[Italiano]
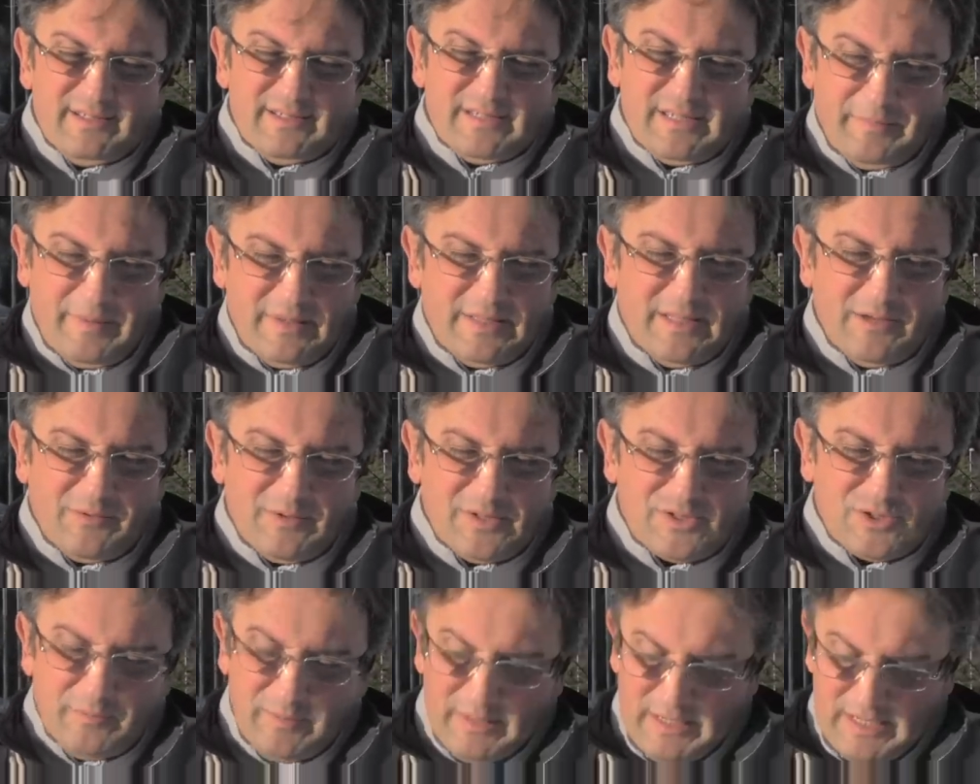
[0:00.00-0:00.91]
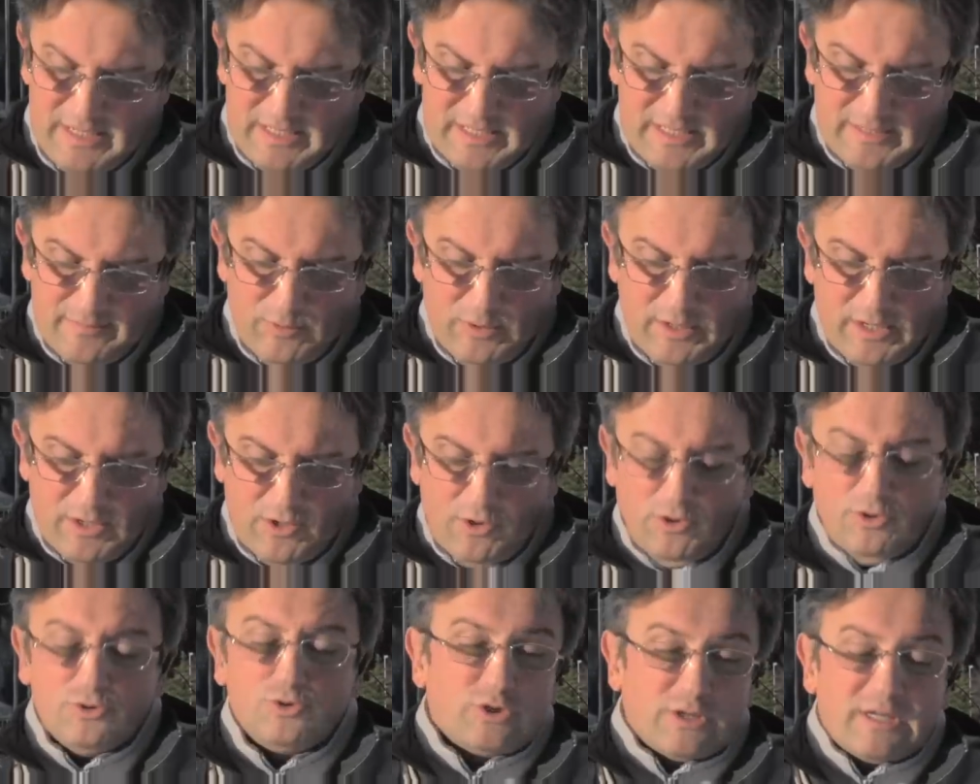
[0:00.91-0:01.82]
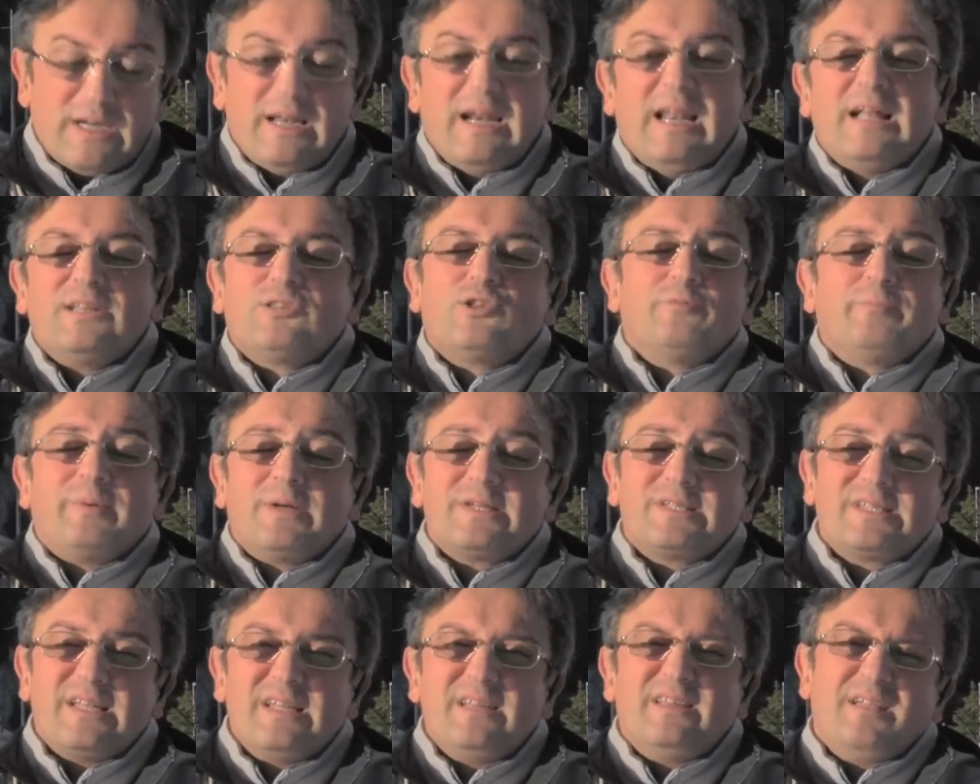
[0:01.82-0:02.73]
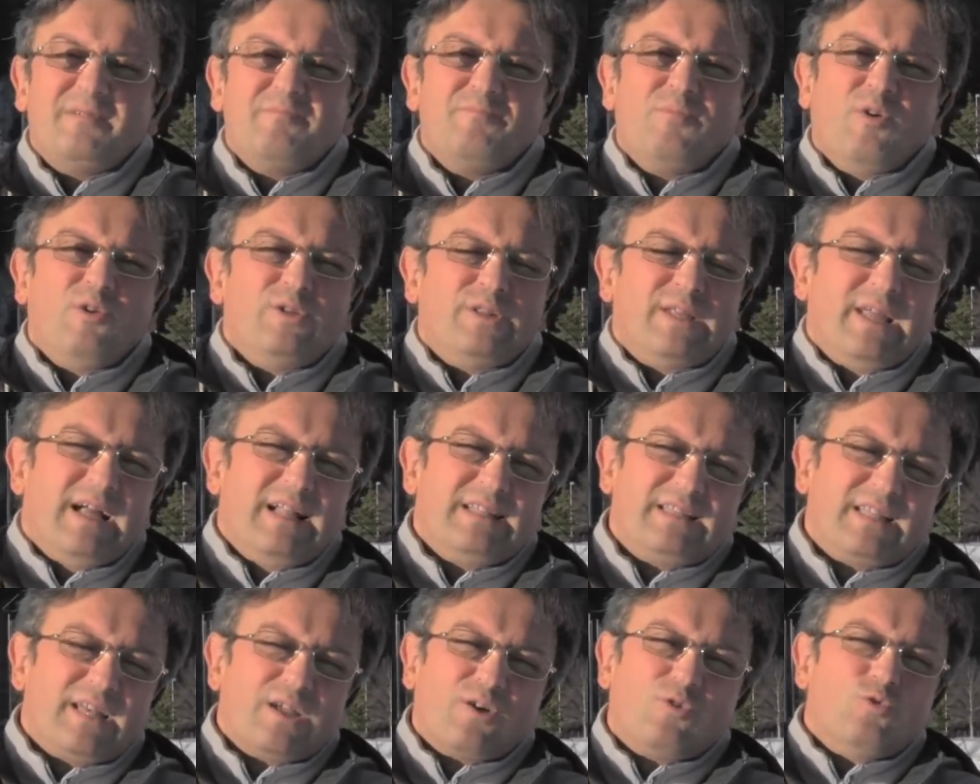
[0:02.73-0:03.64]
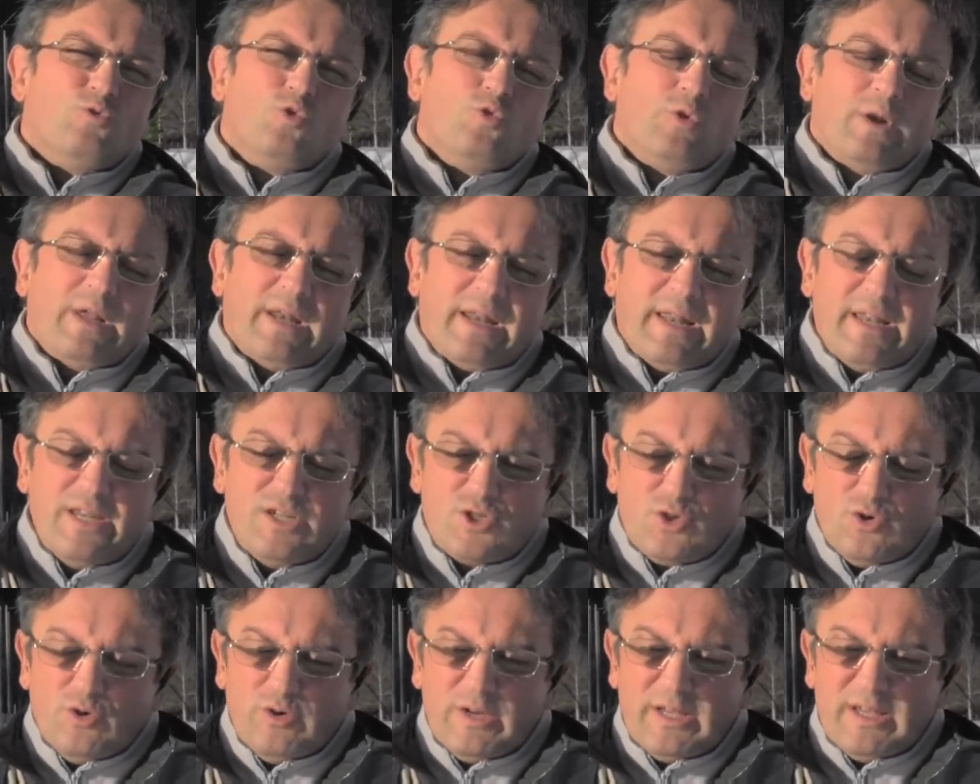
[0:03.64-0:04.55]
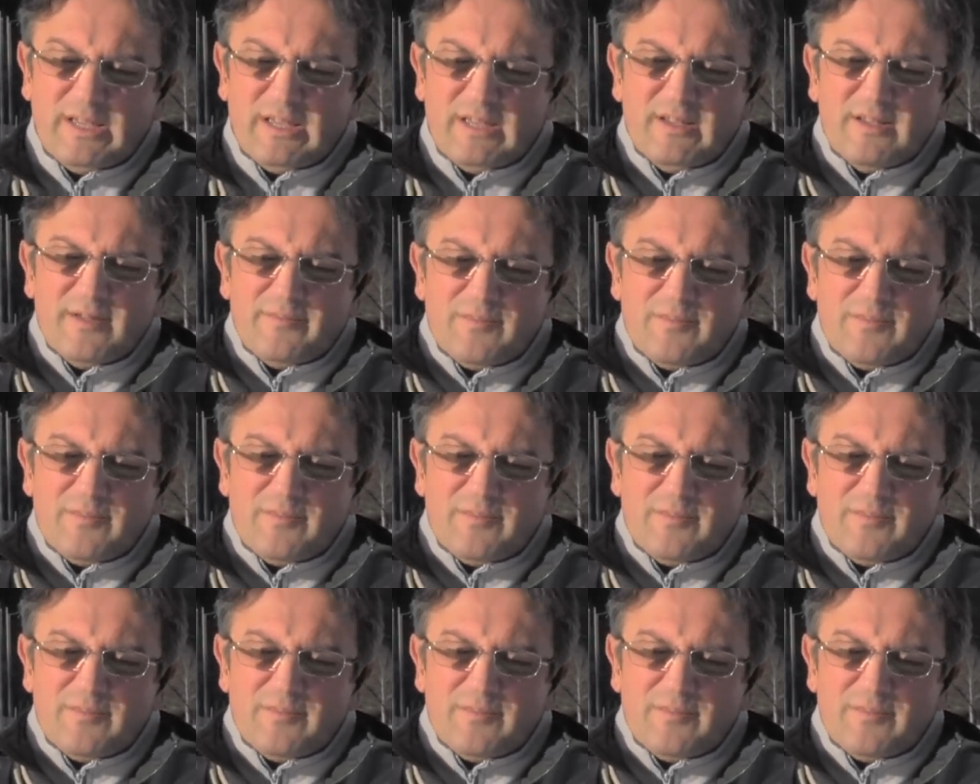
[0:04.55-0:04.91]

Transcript: Sapete questo bellissimo racconto, tra l'altro presente in molte altre culture e religioni,